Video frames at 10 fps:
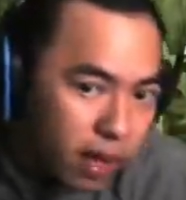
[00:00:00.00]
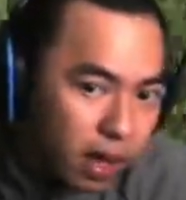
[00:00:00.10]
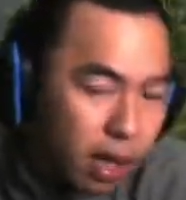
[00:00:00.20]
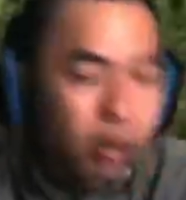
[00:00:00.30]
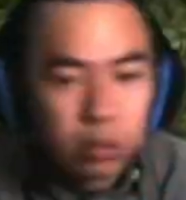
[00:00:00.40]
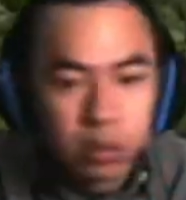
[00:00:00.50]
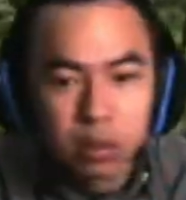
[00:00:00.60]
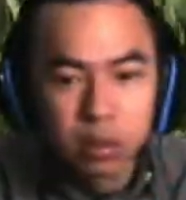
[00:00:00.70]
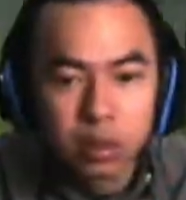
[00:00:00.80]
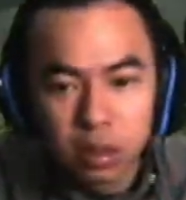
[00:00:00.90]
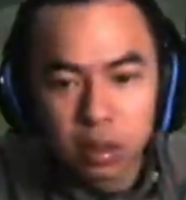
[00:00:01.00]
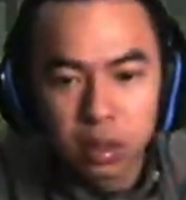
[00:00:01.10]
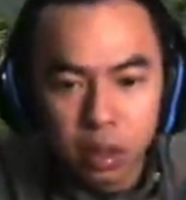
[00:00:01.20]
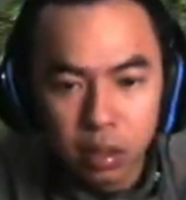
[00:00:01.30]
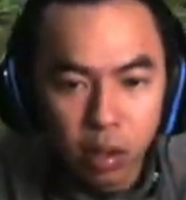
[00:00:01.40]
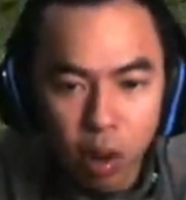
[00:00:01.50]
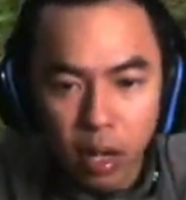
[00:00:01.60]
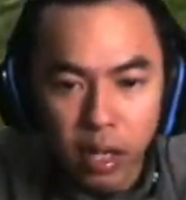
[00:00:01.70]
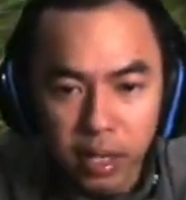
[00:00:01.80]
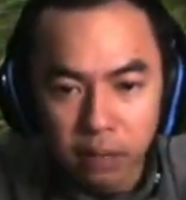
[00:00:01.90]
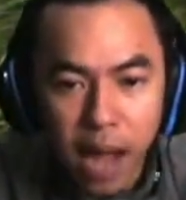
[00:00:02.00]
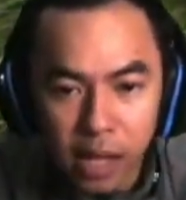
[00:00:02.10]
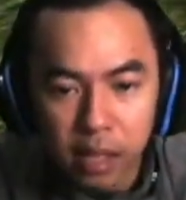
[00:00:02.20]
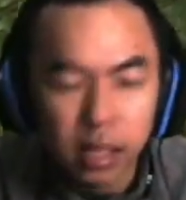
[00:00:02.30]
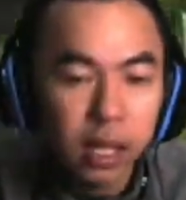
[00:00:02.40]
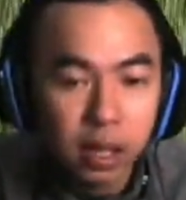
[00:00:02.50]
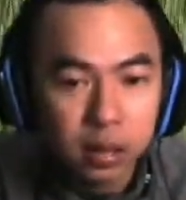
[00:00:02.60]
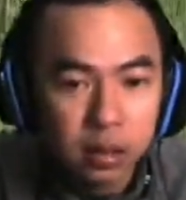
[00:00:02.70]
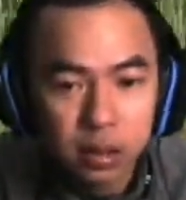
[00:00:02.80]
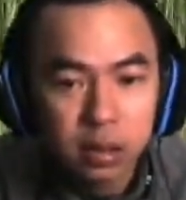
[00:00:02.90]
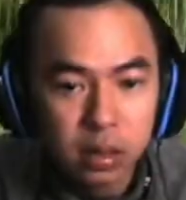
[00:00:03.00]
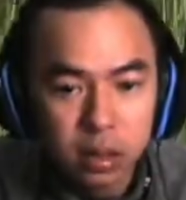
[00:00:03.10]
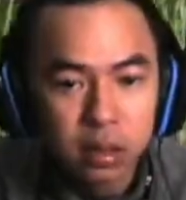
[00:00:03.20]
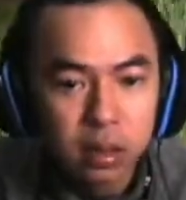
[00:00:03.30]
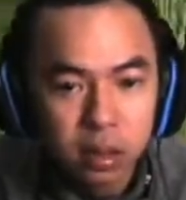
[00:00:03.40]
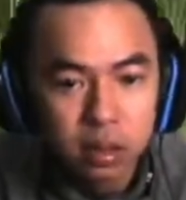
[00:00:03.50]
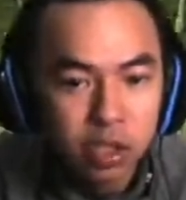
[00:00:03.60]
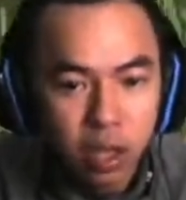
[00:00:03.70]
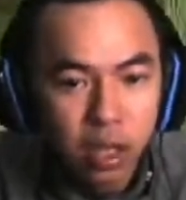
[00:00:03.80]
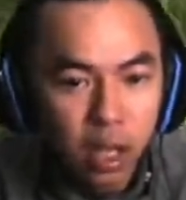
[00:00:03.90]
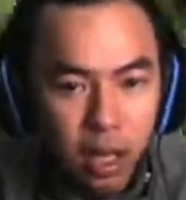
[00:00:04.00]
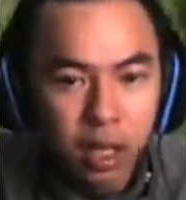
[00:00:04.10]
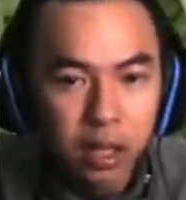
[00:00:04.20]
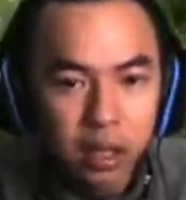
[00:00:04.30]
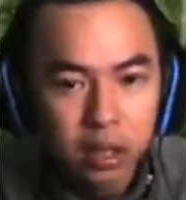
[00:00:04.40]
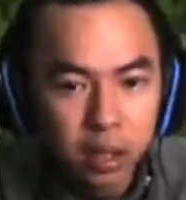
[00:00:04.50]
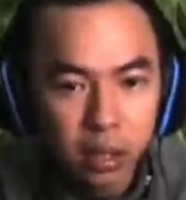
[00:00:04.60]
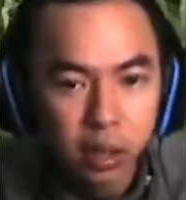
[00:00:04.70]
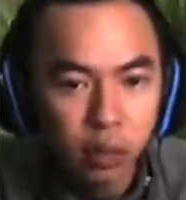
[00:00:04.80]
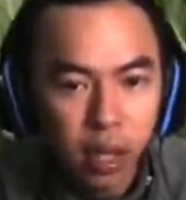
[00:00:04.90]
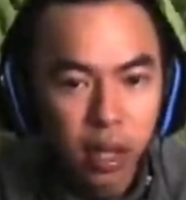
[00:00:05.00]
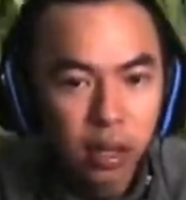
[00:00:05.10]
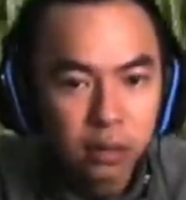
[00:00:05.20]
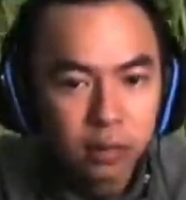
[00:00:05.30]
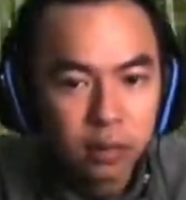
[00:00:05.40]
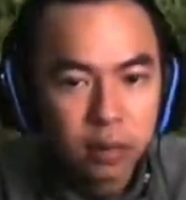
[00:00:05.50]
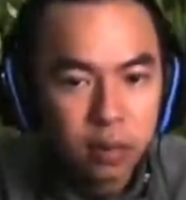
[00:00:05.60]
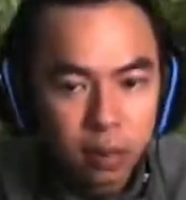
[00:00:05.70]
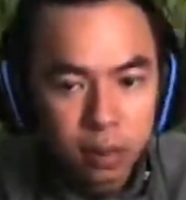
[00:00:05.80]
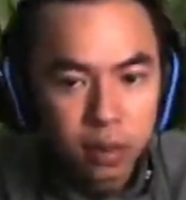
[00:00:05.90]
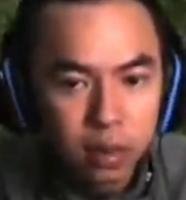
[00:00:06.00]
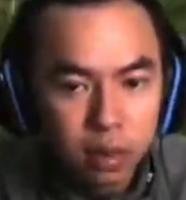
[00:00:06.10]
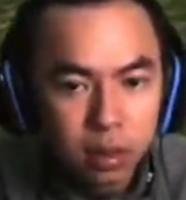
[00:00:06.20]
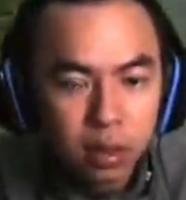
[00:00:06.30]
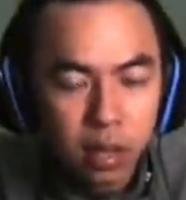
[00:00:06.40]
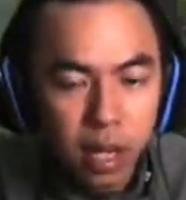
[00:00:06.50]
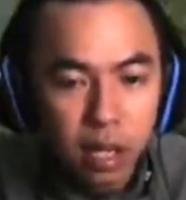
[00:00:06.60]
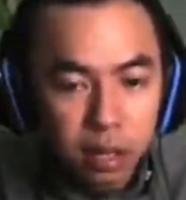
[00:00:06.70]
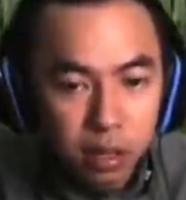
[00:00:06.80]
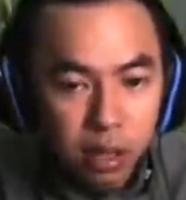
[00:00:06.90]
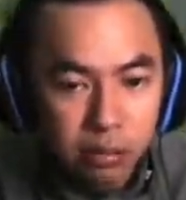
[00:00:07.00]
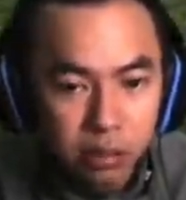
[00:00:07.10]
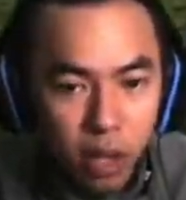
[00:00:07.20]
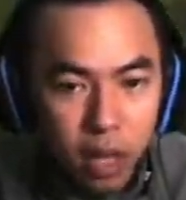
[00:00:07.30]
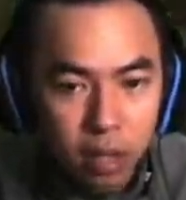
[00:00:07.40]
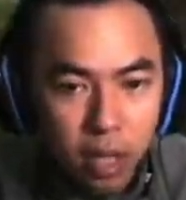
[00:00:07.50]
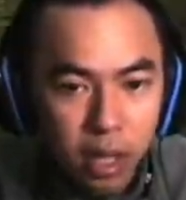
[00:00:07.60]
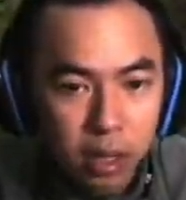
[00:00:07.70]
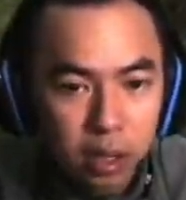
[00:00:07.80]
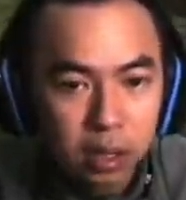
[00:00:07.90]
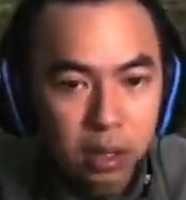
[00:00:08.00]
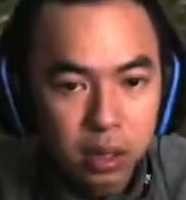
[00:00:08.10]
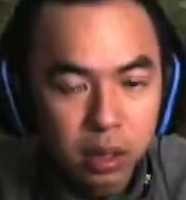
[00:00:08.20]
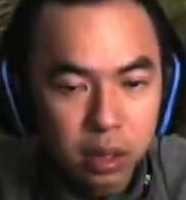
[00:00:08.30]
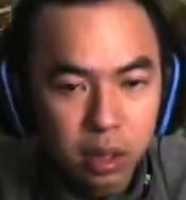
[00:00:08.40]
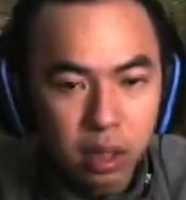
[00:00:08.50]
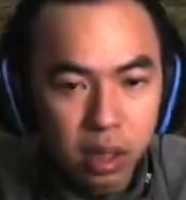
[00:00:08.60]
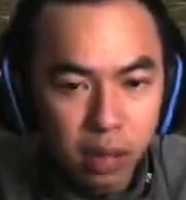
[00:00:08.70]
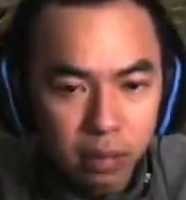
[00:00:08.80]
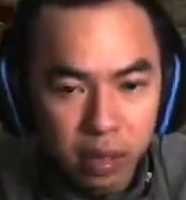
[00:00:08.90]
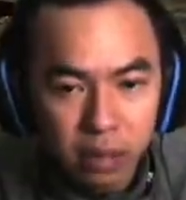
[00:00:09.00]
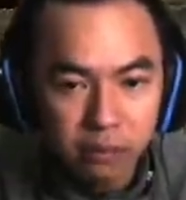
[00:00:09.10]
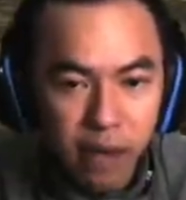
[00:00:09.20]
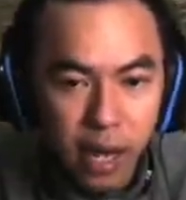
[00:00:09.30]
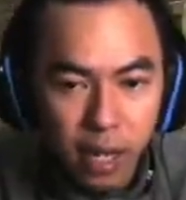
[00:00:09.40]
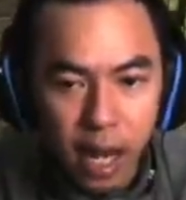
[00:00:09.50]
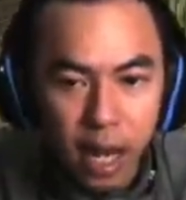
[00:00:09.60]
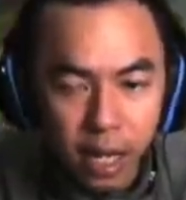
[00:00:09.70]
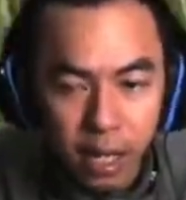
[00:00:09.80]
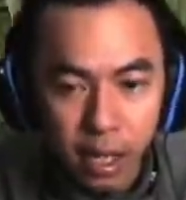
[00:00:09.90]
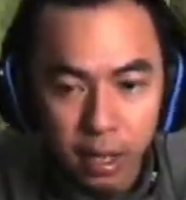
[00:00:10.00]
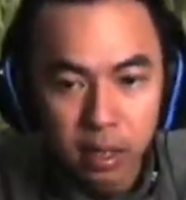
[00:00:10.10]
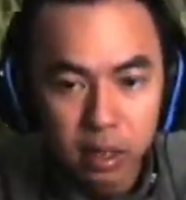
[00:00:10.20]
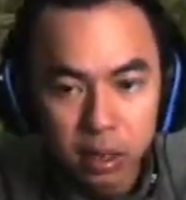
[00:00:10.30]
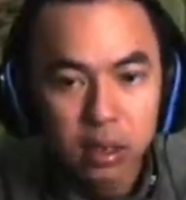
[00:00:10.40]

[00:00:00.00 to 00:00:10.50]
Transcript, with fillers: Mấy fan hiểu không? Nó có cả cái đinh ba rồi nè, shotgun nè, rìu nè. Này nó đứng sau lưng mình một lần rồi nè. Đứng trước mặt mình vài lần, hai lần nè.